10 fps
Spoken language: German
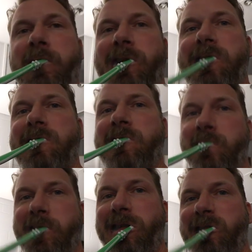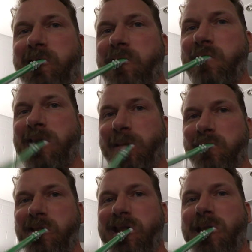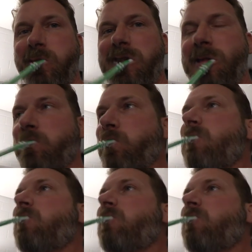Eike, erstens, wir haben so einen Adapter.